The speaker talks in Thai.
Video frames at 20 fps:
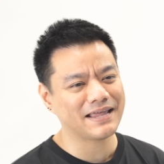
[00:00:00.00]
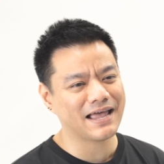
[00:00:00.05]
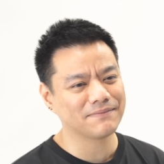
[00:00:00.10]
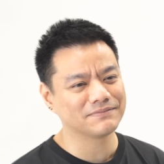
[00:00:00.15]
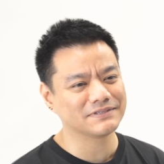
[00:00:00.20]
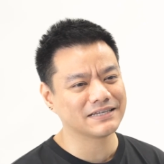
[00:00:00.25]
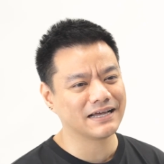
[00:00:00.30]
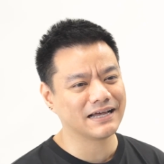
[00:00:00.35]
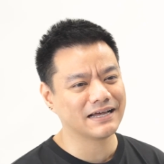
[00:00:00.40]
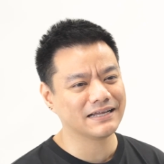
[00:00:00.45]
ยายาม
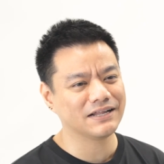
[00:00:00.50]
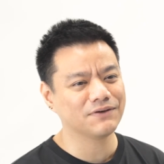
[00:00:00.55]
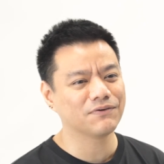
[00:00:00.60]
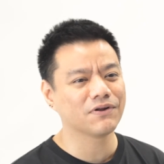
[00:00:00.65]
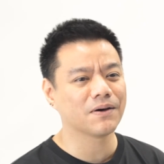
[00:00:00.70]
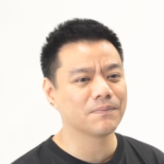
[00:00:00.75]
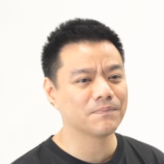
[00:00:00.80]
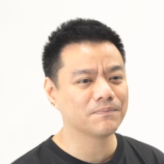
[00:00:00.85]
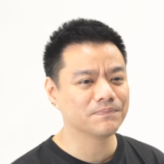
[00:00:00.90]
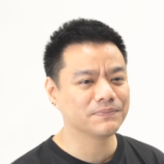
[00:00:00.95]
จะ
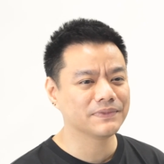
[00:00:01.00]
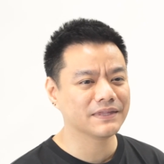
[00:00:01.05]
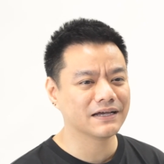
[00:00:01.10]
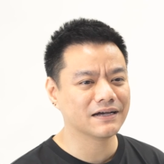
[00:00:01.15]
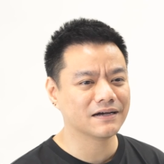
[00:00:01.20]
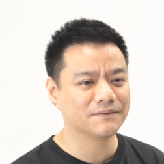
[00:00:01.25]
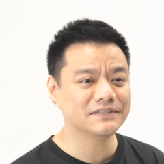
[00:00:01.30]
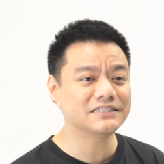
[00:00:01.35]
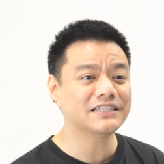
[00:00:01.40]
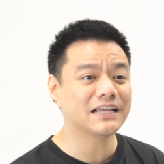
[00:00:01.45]
develop
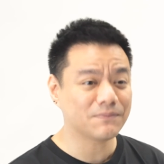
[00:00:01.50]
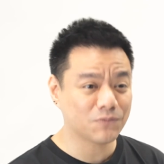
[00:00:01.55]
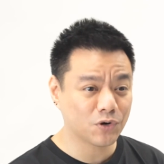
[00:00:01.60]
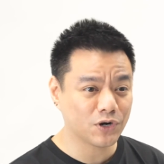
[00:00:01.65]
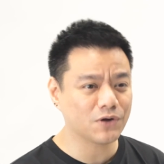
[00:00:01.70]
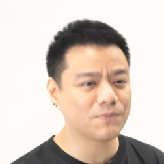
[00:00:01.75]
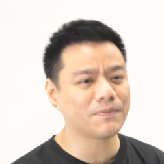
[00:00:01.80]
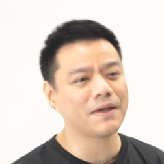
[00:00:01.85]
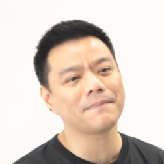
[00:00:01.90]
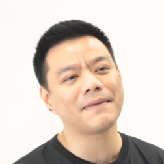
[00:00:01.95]
business
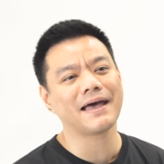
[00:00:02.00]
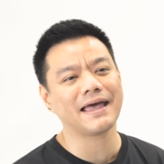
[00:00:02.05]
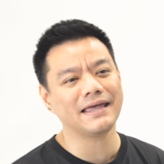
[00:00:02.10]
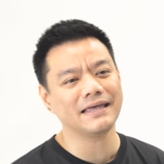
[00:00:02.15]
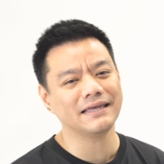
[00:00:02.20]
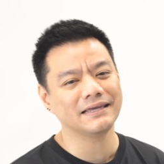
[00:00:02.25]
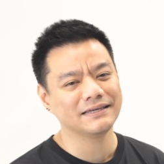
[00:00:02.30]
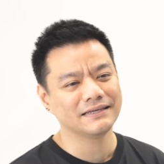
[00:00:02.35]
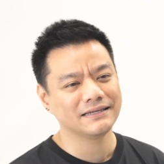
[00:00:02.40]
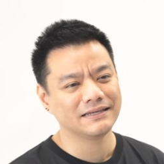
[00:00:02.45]
model ให
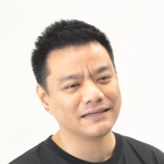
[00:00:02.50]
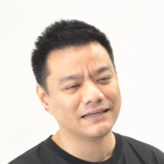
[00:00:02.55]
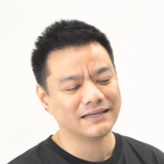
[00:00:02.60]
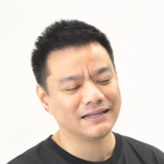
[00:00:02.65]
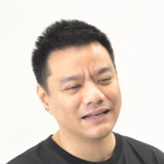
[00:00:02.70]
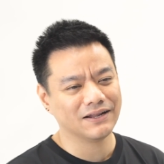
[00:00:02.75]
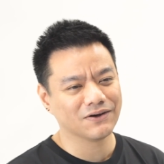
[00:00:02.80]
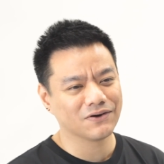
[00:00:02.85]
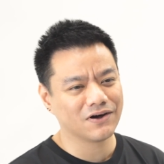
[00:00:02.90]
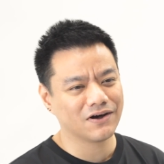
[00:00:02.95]

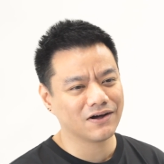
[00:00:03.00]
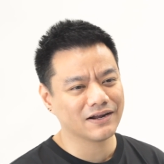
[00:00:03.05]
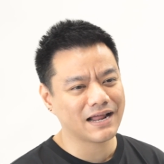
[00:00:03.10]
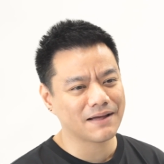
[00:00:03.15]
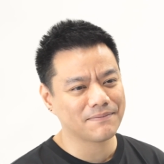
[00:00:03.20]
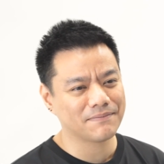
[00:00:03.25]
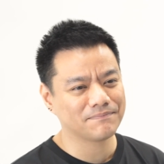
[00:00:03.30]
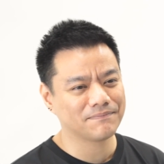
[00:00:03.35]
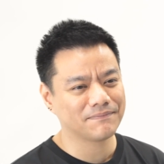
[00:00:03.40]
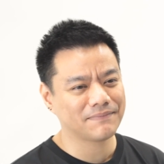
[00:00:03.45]
ม่ๆแล้วก็
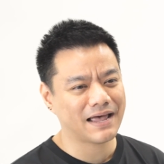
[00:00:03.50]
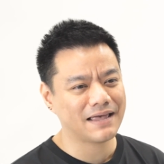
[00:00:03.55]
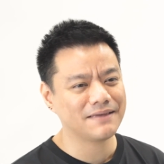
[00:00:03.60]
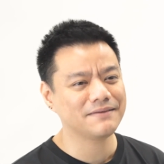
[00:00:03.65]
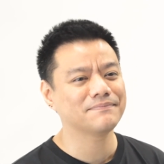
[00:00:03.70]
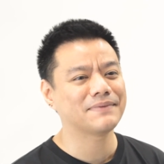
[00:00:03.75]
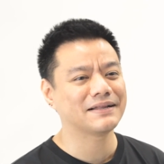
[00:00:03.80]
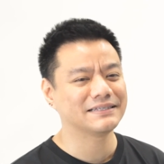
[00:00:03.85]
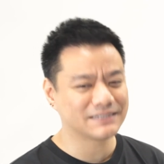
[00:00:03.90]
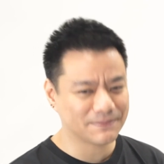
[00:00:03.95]
ทำให้
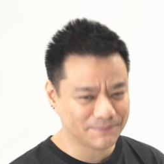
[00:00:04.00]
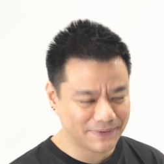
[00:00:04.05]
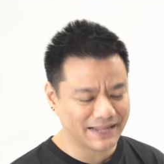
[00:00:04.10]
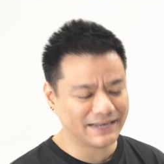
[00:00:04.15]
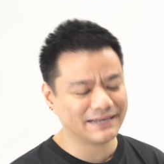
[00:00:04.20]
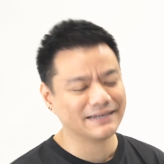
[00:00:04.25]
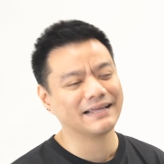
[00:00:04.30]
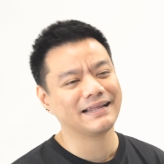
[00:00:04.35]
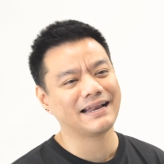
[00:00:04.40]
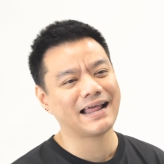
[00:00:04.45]
มันสำเร็จ
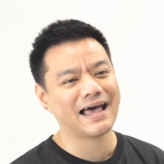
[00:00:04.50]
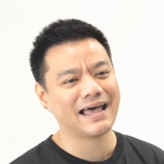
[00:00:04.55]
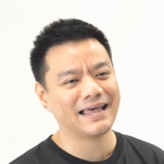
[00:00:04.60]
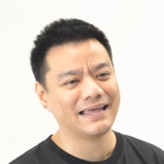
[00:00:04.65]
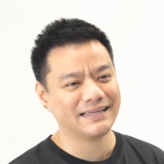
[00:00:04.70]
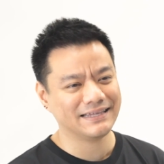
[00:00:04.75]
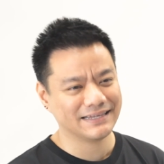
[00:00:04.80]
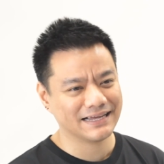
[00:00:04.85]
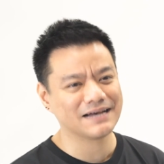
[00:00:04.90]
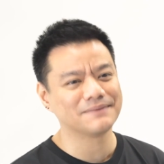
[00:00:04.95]
ให้ได้
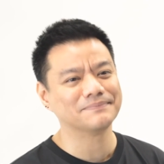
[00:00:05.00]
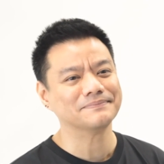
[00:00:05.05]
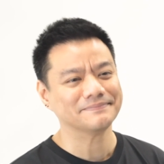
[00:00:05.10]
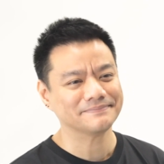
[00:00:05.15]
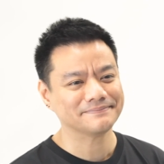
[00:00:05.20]
ครับ